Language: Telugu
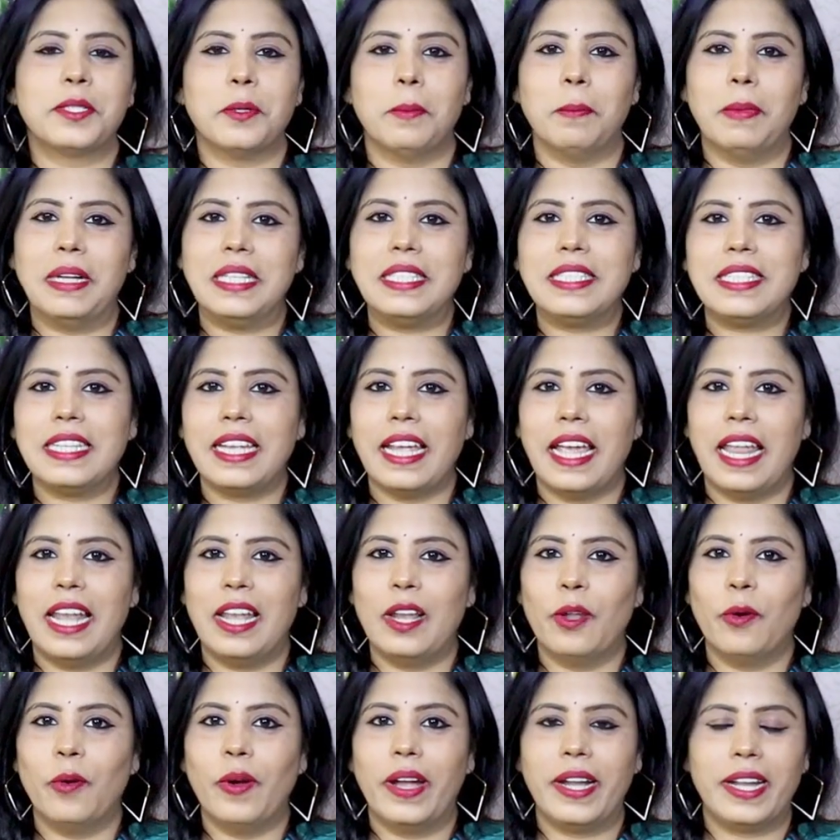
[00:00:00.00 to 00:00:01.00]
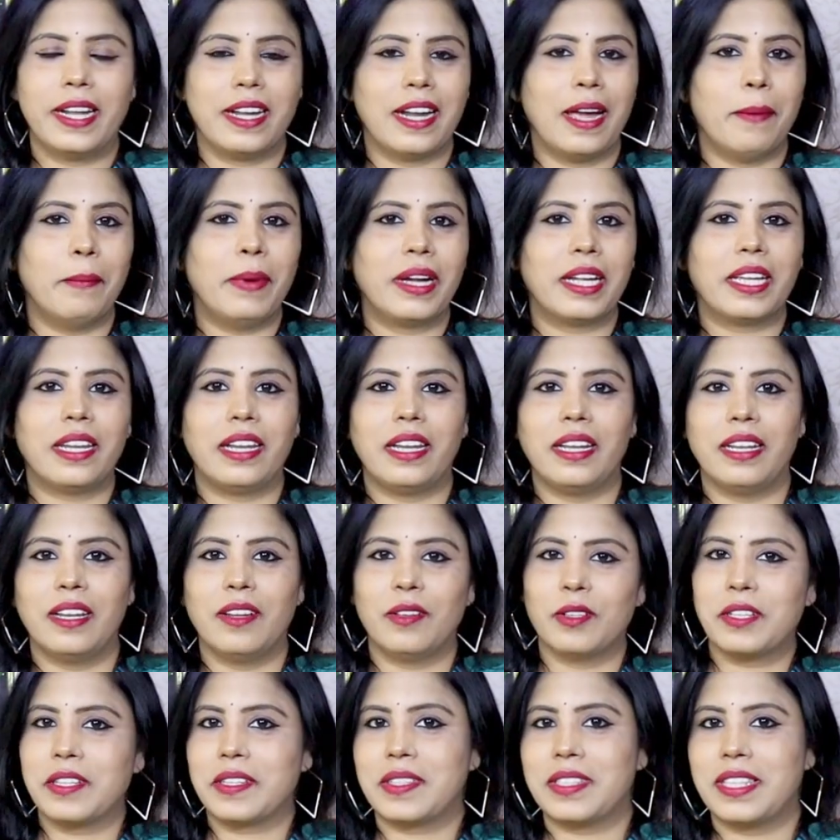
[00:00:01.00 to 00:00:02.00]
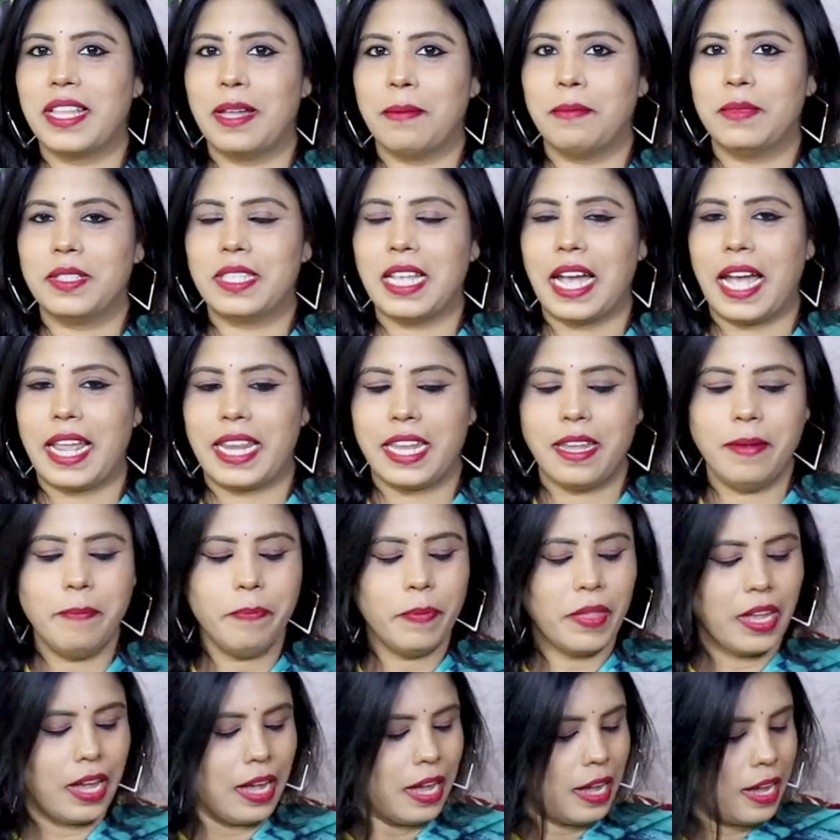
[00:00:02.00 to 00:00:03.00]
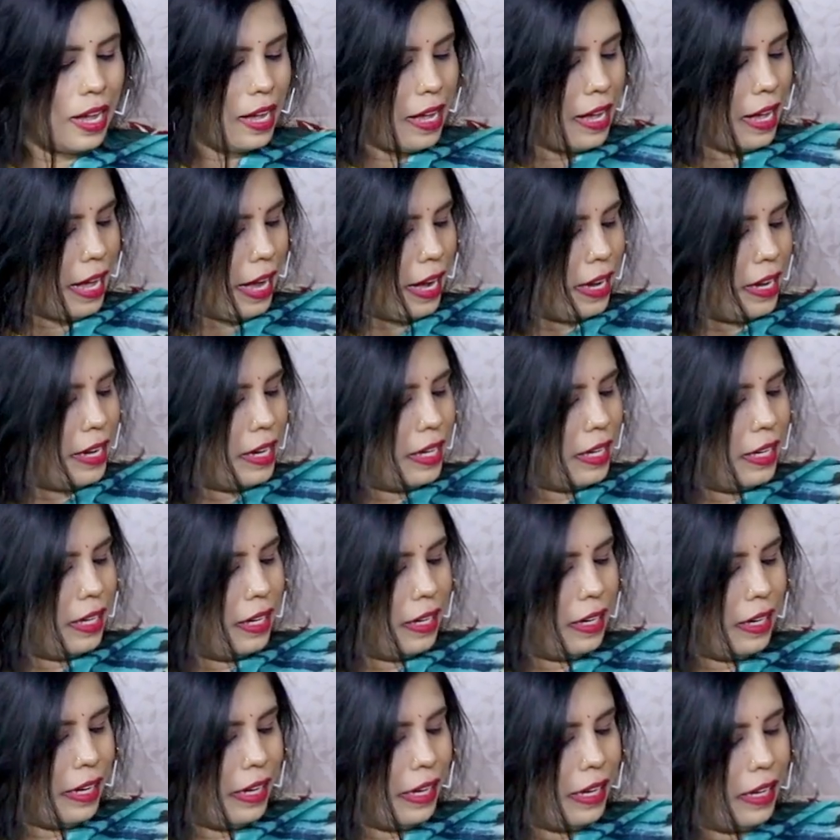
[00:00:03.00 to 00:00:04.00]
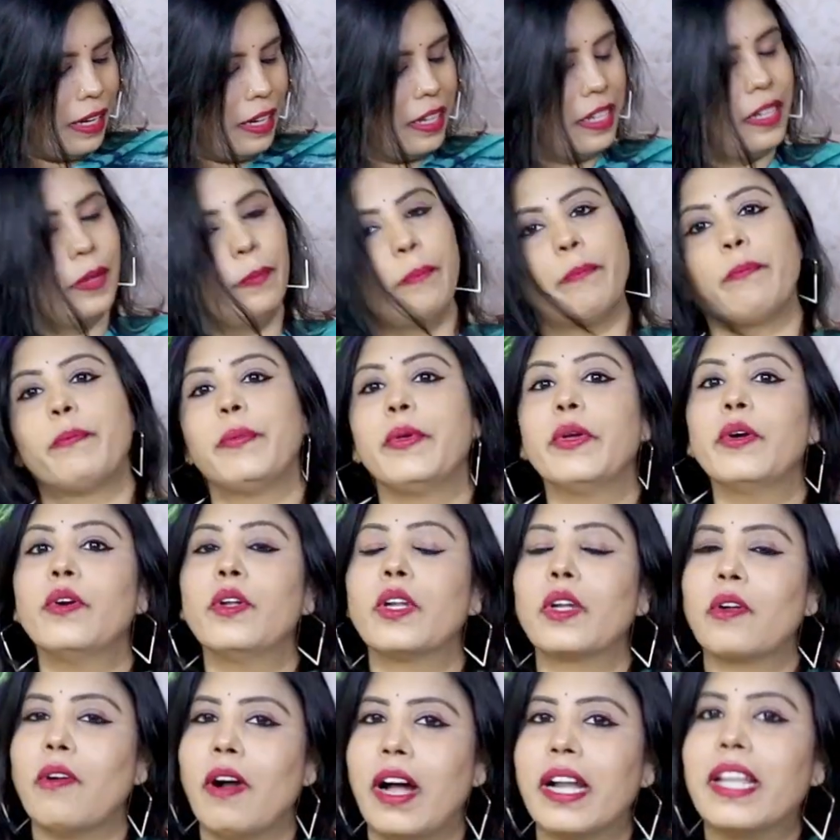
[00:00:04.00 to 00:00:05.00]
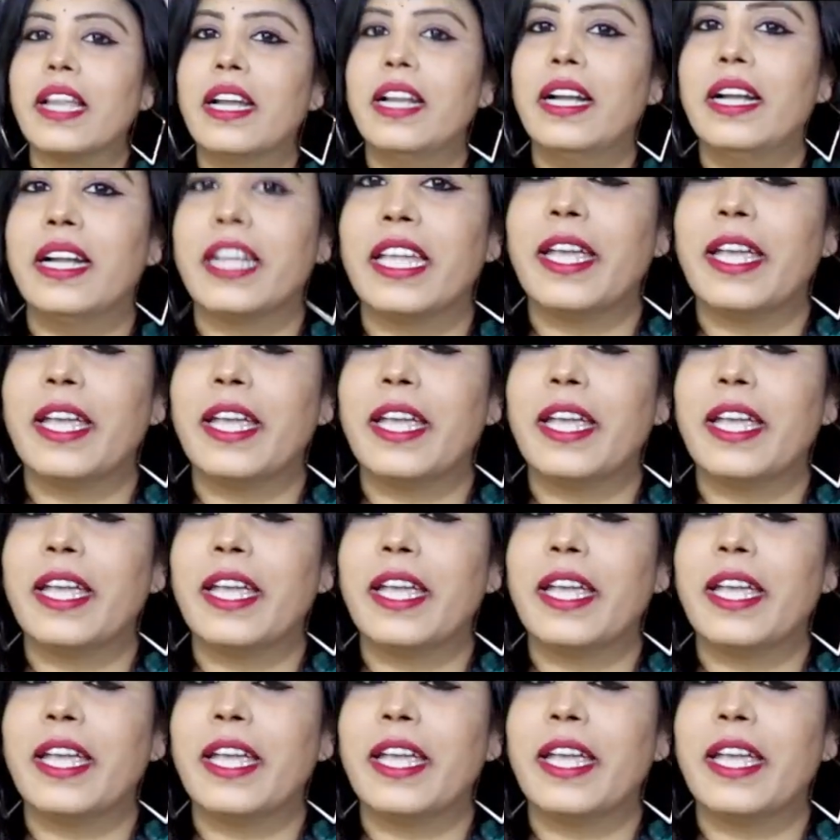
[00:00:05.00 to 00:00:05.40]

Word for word: సో మంచి ఎల్లో అండ్ రామా గ్రీన్లో చూస్తున్నాము శారీ అండ్ ప్యూర్ కాటన్